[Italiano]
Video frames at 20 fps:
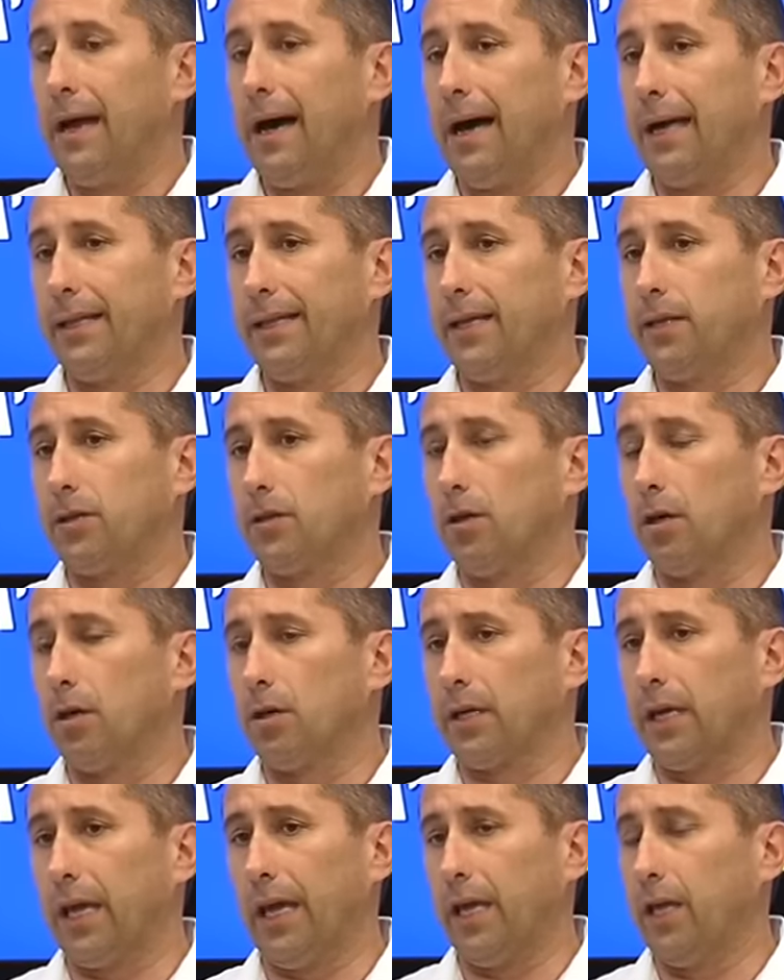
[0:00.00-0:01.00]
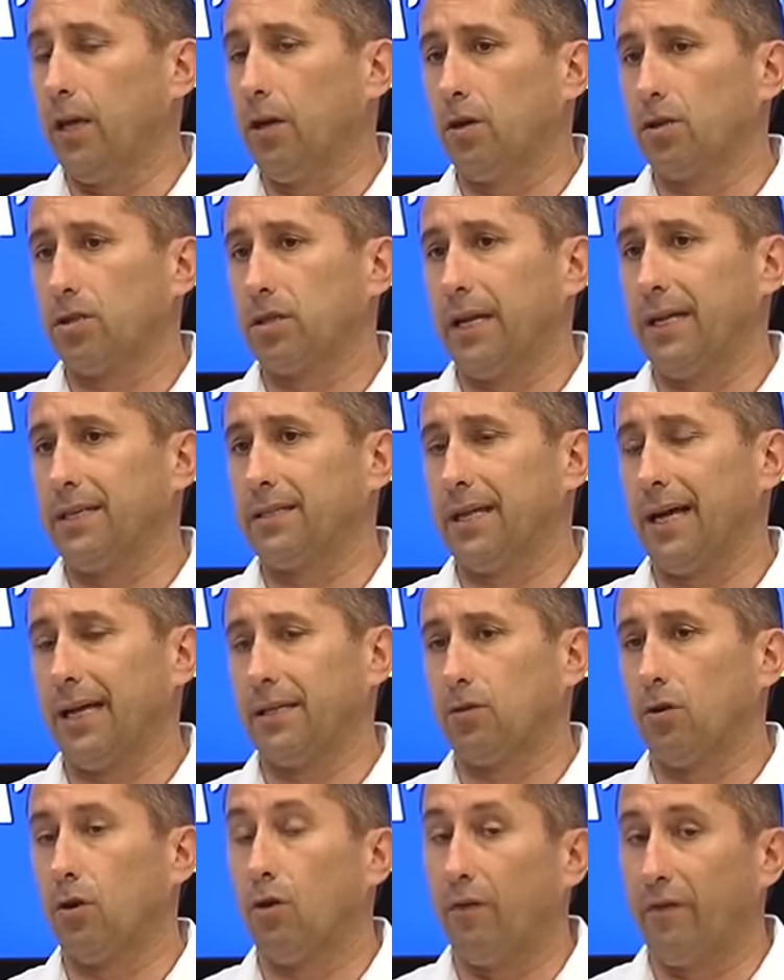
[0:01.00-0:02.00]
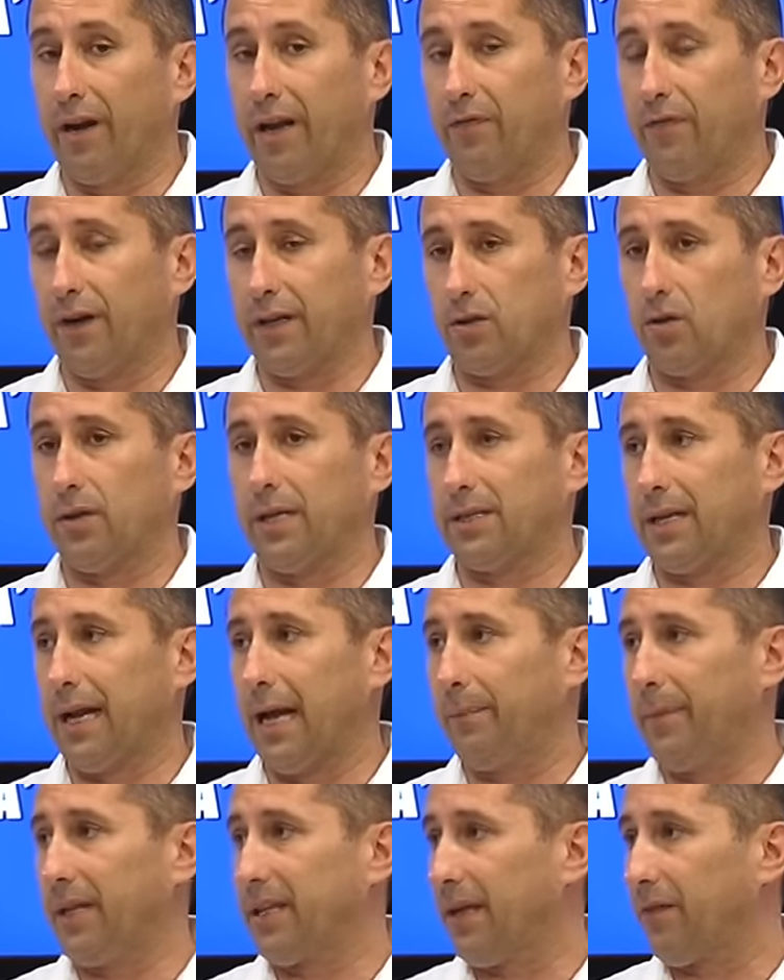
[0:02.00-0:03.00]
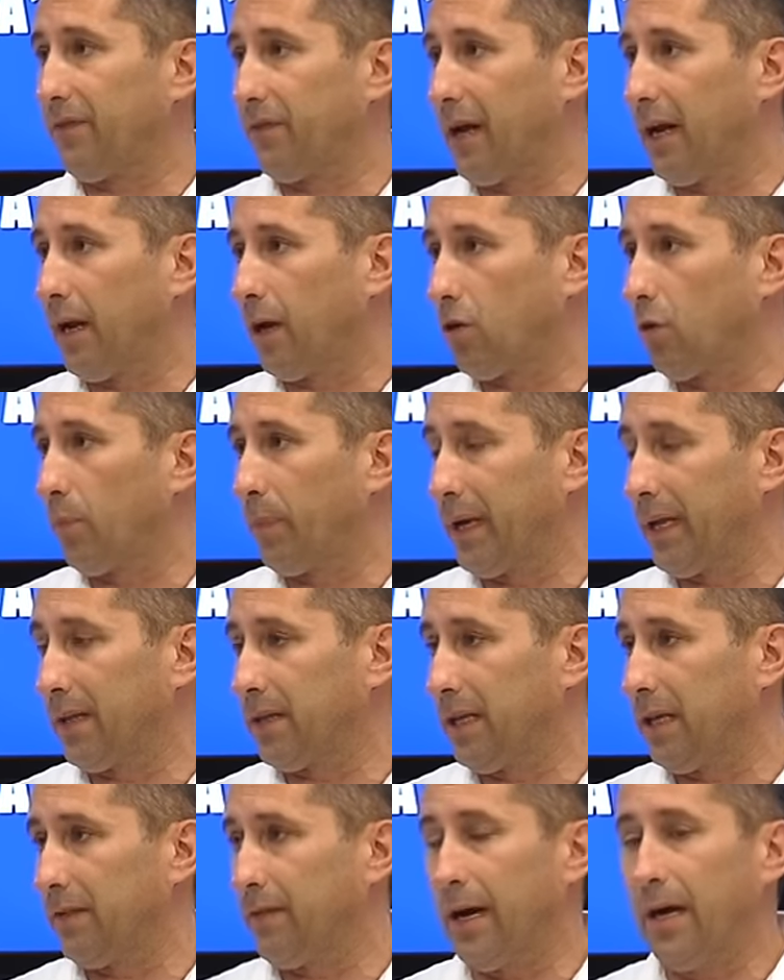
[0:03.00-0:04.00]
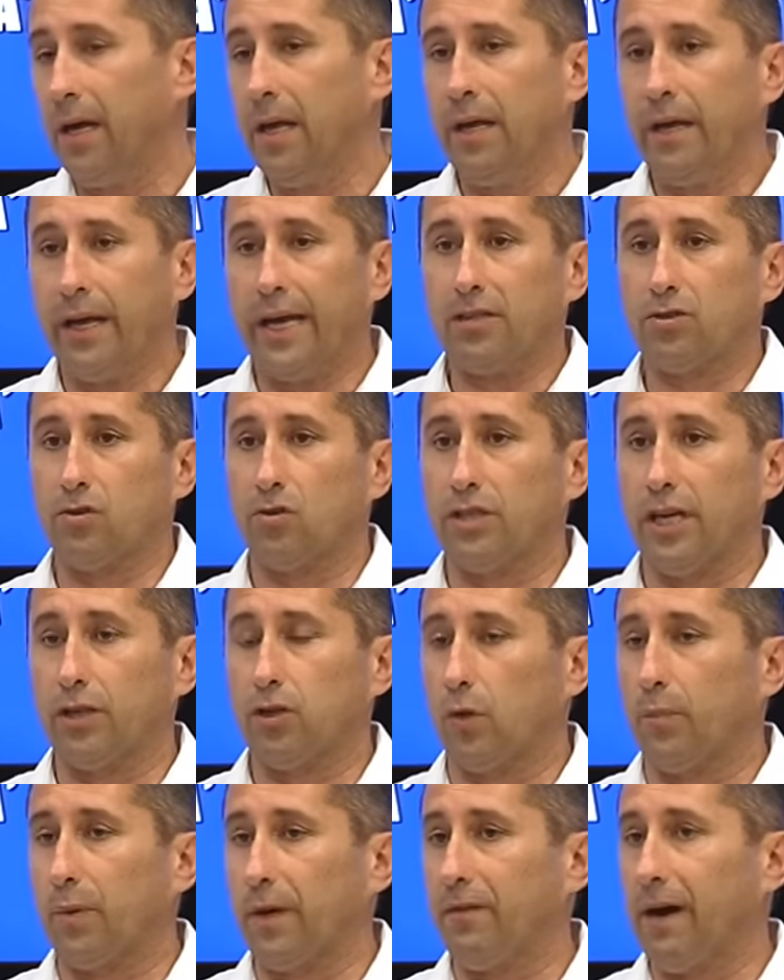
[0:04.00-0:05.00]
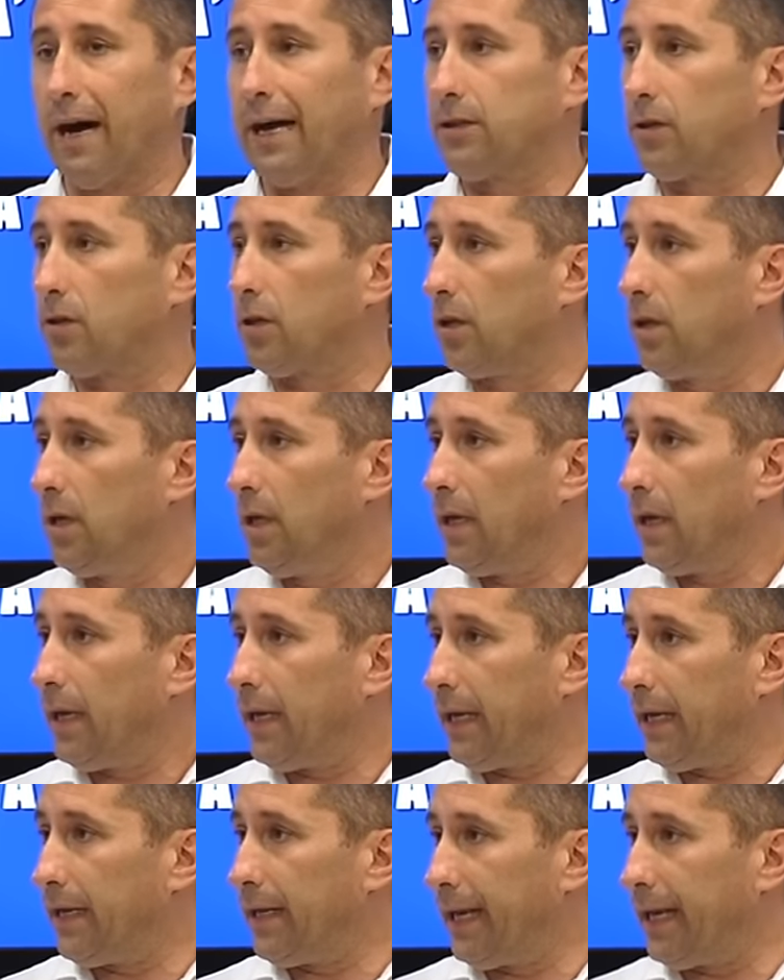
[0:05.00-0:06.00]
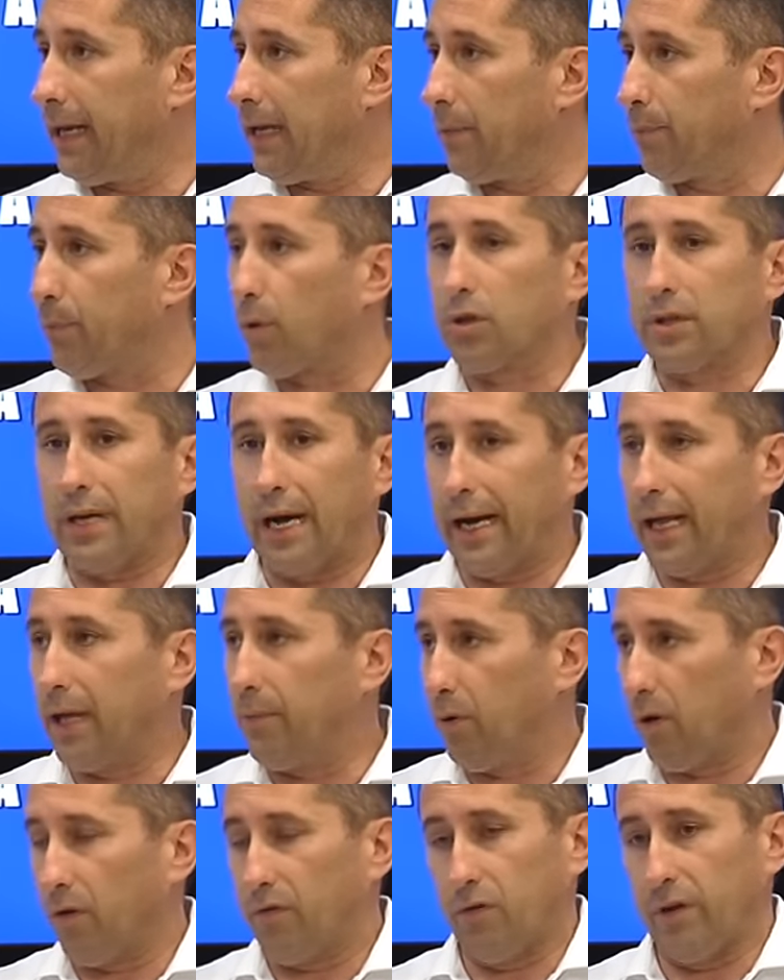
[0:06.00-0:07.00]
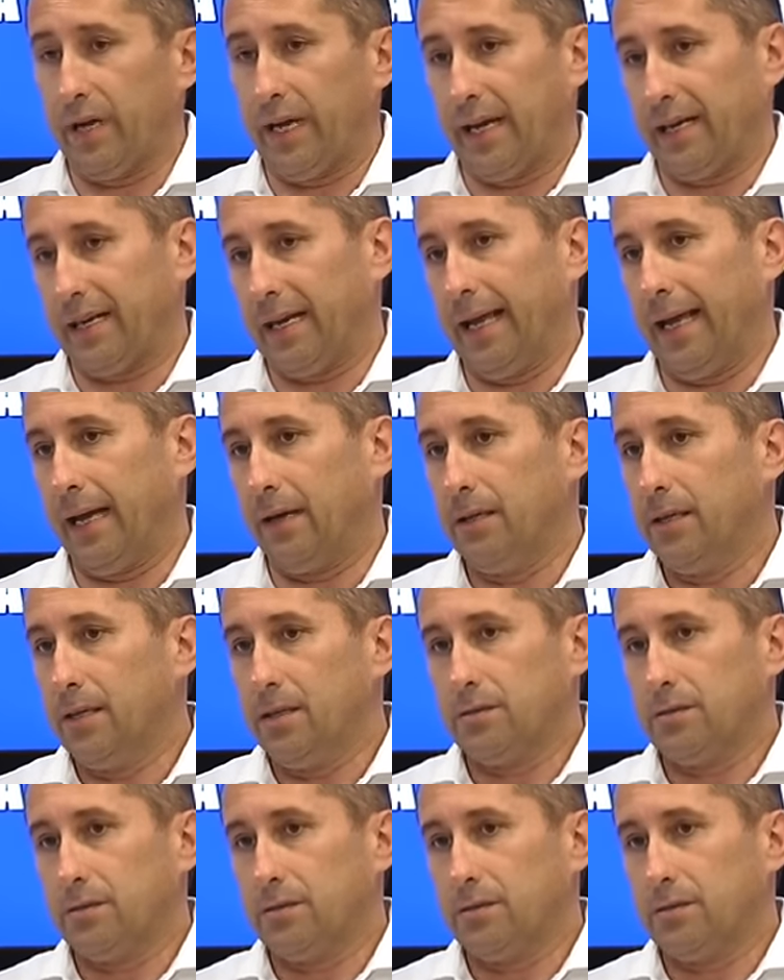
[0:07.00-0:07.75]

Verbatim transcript: ha detto che io sarei stato o avrei fatto da tramite fra la cooperativa e il soggetto privato eh, nel portare i profughi a Eraclea.